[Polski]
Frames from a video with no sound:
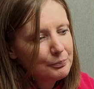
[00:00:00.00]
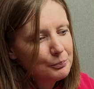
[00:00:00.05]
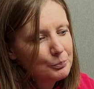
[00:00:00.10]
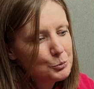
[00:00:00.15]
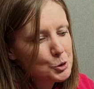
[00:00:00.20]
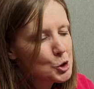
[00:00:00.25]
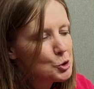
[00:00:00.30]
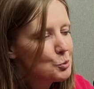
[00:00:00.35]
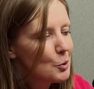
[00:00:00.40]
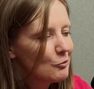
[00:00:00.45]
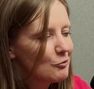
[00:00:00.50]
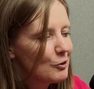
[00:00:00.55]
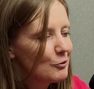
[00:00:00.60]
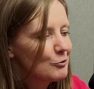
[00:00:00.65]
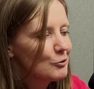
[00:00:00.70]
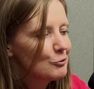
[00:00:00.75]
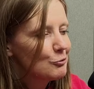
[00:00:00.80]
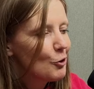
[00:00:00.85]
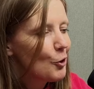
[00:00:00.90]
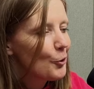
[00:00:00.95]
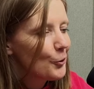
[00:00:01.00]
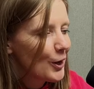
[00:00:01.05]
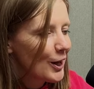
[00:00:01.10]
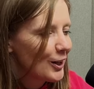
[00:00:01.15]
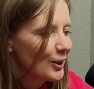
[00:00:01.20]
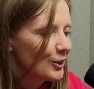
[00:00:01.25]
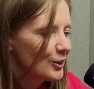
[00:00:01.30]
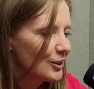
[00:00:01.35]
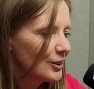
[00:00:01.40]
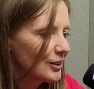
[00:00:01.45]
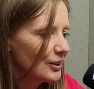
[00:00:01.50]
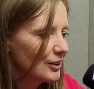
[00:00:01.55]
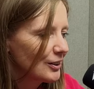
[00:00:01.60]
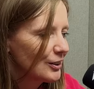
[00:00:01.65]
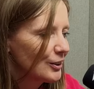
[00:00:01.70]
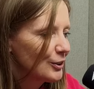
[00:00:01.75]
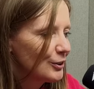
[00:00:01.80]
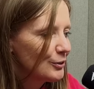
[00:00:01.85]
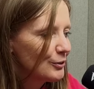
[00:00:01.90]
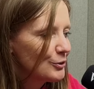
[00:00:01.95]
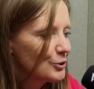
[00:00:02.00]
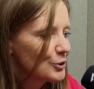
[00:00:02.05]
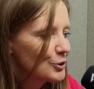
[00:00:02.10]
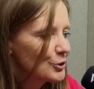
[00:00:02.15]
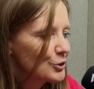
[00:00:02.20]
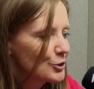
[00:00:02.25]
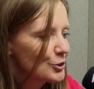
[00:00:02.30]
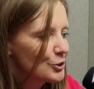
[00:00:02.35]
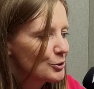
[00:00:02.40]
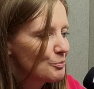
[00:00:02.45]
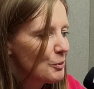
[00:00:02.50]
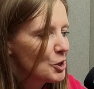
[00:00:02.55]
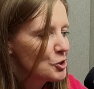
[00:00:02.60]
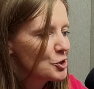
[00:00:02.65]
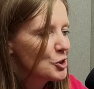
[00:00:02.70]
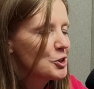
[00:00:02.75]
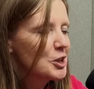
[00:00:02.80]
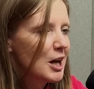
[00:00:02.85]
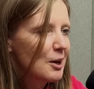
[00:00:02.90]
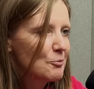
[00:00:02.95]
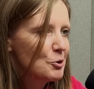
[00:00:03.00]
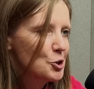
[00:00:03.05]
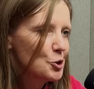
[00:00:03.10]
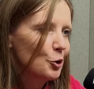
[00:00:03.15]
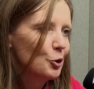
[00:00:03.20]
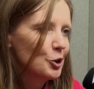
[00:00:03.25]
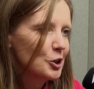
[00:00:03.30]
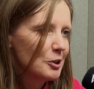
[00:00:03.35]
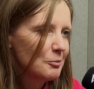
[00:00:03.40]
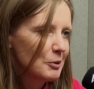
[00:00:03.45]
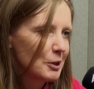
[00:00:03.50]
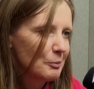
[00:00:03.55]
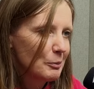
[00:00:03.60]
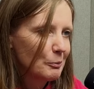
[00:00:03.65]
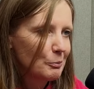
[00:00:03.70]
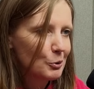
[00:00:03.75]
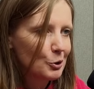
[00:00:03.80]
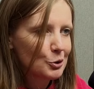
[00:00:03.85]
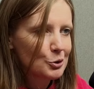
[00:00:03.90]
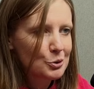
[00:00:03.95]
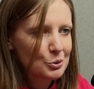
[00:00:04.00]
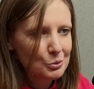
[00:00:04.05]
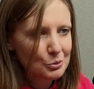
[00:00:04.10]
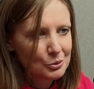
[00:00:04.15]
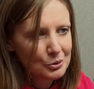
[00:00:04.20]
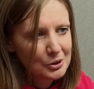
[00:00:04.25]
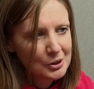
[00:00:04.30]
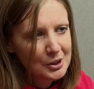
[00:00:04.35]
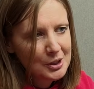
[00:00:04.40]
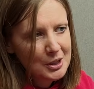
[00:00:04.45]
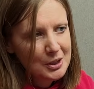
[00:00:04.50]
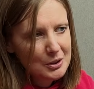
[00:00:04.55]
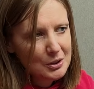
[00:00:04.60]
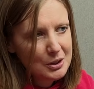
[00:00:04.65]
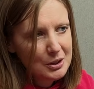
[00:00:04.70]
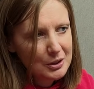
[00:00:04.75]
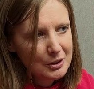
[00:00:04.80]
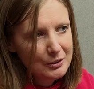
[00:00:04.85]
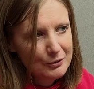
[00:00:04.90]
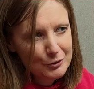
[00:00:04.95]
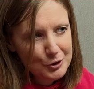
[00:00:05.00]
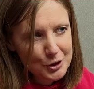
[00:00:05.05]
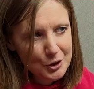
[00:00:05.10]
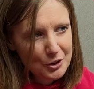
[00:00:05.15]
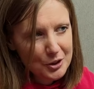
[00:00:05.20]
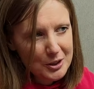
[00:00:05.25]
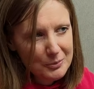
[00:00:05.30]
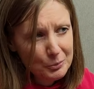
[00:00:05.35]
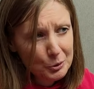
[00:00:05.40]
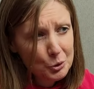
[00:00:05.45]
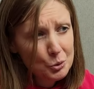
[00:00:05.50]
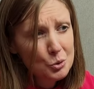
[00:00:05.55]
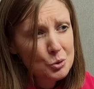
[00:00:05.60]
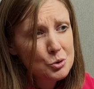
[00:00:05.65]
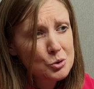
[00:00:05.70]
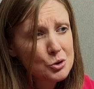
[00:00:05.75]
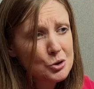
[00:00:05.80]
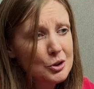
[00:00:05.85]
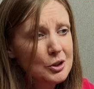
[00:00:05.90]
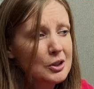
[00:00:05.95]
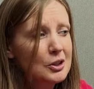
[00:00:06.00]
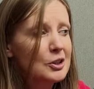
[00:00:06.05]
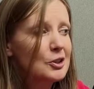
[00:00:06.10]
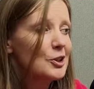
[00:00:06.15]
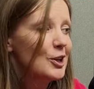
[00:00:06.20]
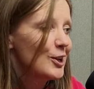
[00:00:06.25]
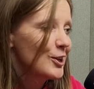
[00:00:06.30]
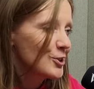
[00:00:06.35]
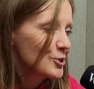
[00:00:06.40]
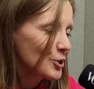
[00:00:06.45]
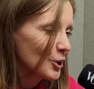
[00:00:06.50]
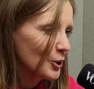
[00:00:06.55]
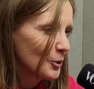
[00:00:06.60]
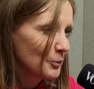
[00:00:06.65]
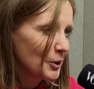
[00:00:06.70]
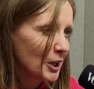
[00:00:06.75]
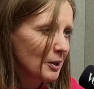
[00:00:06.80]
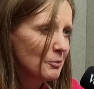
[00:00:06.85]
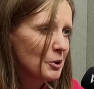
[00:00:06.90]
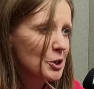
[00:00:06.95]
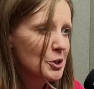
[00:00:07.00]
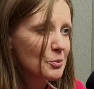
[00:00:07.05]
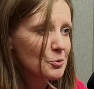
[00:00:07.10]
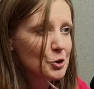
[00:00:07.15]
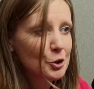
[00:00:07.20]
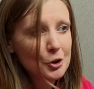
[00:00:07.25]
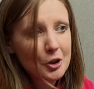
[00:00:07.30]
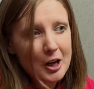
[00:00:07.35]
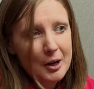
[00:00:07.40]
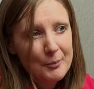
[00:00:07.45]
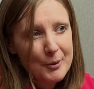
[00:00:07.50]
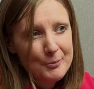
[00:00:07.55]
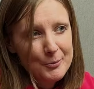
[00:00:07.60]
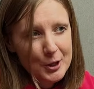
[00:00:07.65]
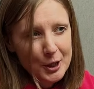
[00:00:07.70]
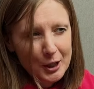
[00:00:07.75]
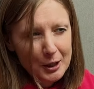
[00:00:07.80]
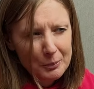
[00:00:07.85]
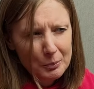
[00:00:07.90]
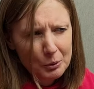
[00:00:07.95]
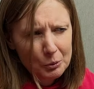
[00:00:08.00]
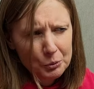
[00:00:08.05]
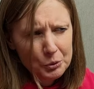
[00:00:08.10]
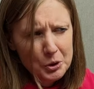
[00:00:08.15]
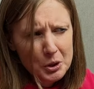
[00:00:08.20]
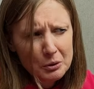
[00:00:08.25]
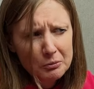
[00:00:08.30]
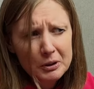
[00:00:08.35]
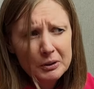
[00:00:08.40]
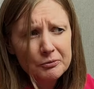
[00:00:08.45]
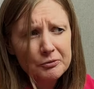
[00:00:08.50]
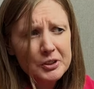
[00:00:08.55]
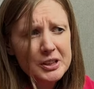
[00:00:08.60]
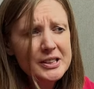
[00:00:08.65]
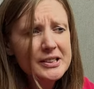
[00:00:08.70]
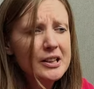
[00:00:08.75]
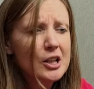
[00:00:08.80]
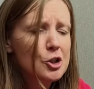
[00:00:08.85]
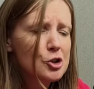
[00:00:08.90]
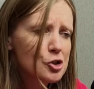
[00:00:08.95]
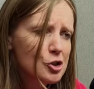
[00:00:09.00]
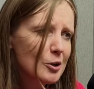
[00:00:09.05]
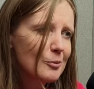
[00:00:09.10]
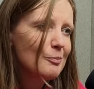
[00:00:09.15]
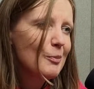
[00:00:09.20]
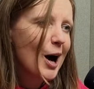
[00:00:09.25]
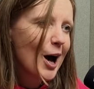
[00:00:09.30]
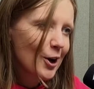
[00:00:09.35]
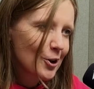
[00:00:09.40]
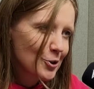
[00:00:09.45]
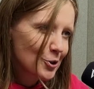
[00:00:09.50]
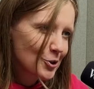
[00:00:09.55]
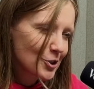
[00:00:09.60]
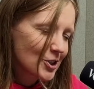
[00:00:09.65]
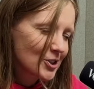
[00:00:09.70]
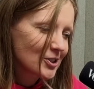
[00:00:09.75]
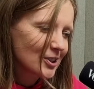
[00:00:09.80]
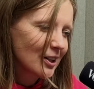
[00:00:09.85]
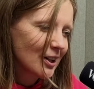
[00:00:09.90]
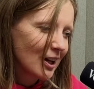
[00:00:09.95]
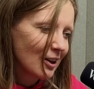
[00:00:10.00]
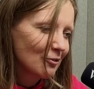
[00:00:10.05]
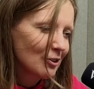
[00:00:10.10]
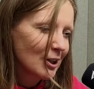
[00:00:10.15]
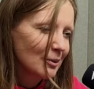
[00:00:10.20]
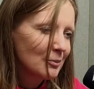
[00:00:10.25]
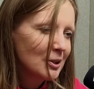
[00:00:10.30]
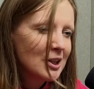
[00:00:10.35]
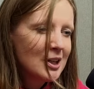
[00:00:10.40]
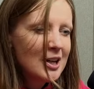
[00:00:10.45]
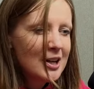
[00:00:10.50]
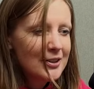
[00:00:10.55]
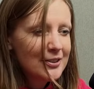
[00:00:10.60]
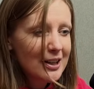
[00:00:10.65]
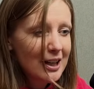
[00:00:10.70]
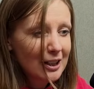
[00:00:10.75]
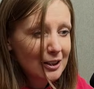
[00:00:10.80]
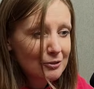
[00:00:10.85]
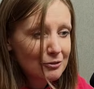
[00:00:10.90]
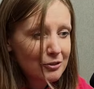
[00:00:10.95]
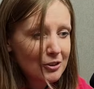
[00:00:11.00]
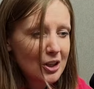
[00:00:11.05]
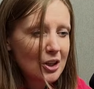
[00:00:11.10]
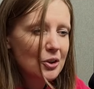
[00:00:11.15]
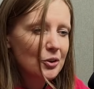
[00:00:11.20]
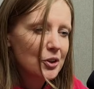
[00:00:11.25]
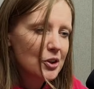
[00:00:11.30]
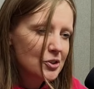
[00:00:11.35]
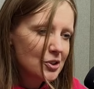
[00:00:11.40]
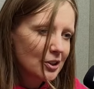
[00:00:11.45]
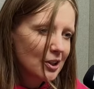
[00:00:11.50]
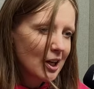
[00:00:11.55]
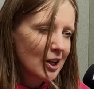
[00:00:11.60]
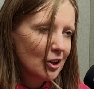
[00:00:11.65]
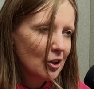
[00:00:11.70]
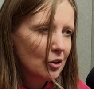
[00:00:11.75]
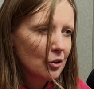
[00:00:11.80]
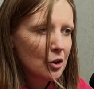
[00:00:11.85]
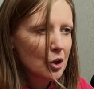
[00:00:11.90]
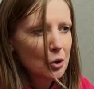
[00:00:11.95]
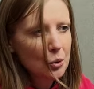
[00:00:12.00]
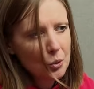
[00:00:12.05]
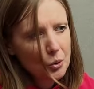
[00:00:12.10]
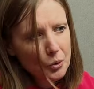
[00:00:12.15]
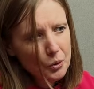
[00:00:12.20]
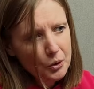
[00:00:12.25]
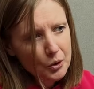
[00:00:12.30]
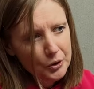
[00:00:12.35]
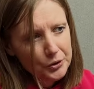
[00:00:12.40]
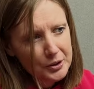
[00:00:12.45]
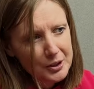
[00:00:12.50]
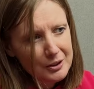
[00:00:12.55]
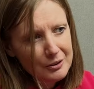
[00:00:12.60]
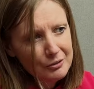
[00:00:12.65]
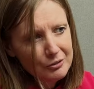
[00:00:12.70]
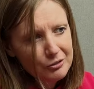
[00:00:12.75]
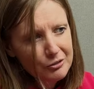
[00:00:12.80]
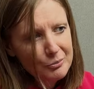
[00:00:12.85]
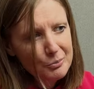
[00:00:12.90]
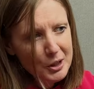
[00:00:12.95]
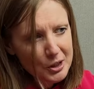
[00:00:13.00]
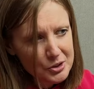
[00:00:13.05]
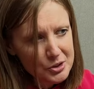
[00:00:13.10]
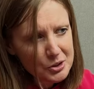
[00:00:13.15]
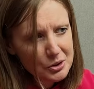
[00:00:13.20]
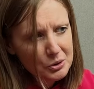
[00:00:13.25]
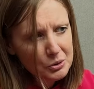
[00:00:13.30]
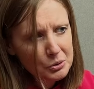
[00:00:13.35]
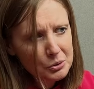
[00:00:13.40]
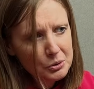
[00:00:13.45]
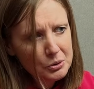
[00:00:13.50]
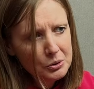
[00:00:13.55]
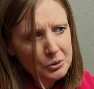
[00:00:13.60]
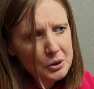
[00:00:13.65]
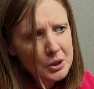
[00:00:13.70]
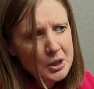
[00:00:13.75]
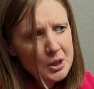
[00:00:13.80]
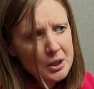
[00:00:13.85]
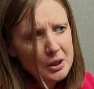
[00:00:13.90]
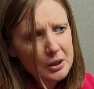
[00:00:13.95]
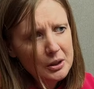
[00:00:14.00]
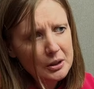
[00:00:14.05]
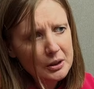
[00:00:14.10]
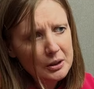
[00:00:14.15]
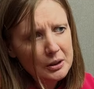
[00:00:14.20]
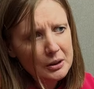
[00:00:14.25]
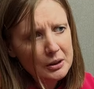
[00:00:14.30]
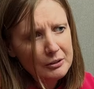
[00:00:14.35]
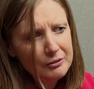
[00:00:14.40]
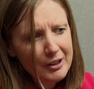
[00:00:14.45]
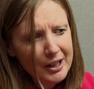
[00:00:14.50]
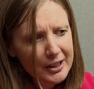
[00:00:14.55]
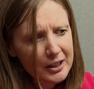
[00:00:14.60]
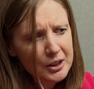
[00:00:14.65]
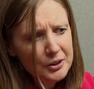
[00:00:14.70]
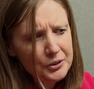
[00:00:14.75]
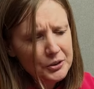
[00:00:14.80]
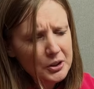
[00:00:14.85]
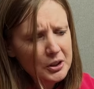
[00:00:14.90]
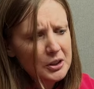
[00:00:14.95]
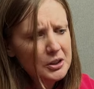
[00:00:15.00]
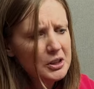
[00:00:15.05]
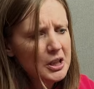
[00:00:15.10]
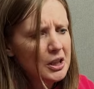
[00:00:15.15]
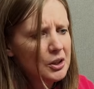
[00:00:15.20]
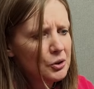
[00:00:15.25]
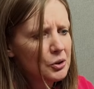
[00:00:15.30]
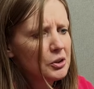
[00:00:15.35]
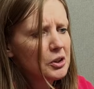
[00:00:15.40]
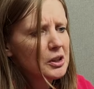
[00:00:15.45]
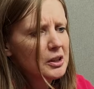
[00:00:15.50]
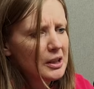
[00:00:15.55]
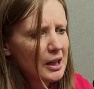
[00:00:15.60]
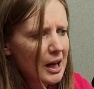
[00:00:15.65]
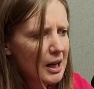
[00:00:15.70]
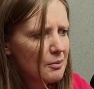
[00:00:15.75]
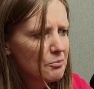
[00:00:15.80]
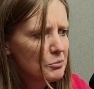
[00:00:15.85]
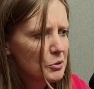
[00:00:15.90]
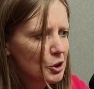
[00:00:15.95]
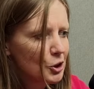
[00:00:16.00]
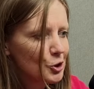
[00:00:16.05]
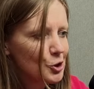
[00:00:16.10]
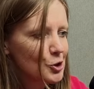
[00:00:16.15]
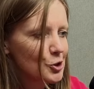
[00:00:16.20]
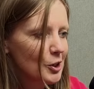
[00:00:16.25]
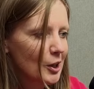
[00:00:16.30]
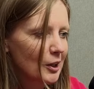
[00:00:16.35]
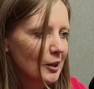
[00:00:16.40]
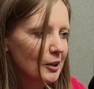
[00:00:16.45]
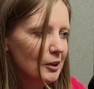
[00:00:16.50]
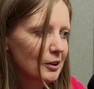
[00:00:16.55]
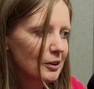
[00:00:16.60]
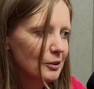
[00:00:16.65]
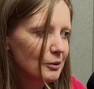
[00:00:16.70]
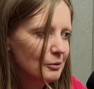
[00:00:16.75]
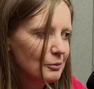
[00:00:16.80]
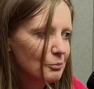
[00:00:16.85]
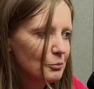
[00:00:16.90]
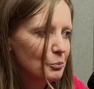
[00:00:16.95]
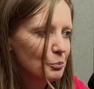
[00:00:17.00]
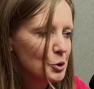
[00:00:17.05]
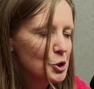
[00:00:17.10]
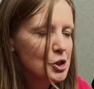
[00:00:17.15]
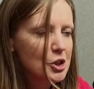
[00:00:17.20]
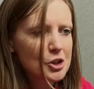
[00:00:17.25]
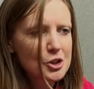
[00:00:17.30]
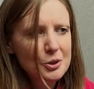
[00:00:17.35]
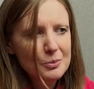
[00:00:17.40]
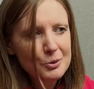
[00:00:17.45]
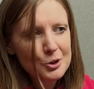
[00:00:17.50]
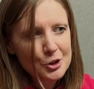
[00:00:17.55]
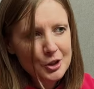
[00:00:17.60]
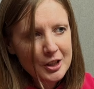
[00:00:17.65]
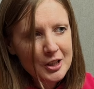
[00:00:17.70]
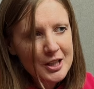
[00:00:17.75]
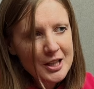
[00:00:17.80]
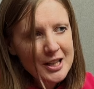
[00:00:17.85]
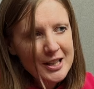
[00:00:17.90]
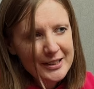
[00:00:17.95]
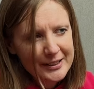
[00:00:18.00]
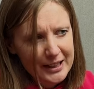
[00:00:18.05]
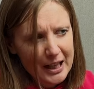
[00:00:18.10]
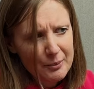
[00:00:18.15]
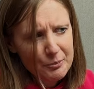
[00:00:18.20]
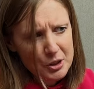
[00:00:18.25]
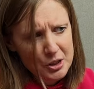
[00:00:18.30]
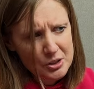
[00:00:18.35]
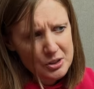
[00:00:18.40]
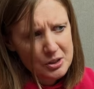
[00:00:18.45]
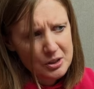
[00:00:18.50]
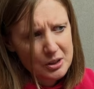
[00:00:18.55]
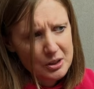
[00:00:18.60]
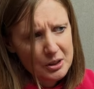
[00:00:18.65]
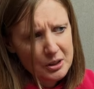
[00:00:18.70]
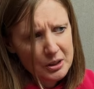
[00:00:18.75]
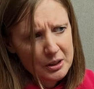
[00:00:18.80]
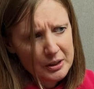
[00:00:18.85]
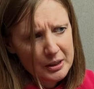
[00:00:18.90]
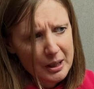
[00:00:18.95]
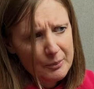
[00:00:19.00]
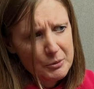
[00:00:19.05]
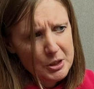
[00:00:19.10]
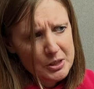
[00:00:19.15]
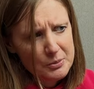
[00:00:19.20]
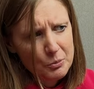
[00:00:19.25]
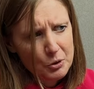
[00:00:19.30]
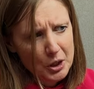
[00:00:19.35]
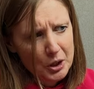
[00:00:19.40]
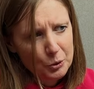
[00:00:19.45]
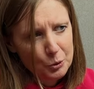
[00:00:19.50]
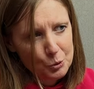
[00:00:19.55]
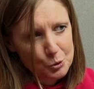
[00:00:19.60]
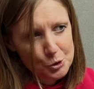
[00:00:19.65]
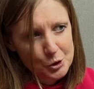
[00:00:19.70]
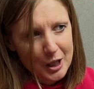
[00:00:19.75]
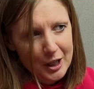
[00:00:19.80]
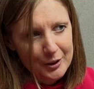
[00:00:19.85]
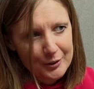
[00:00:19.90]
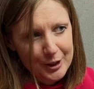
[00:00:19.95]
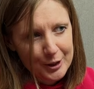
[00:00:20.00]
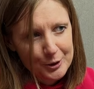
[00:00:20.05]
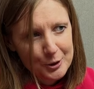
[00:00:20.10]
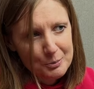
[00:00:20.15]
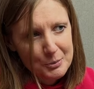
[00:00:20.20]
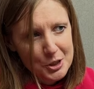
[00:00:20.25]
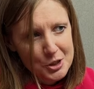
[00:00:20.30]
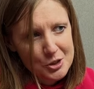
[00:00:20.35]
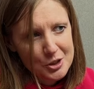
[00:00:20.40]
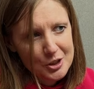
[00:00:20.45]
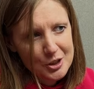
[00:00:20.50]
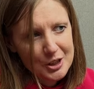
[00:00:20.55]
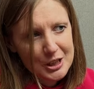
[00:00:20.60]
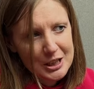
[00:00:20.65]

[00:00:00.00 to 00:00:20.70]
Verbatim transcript: przysłowiowy worek e, z marzeniami ciągnie mnie po prostu e, w stronę podróży. Nie jest żadną tajemnicą, że kocham Amerykę Południową, więc Byłaś też się Meksyku, bardzo pamiętam. zastanawiam. Tak, w Rio de Janeiro kilkukrotnie, w Meksyku, e, w Argentynie, no i tam gdzieś tak myślę sobie, że tam jest, tam jest moja dusza. Natomiast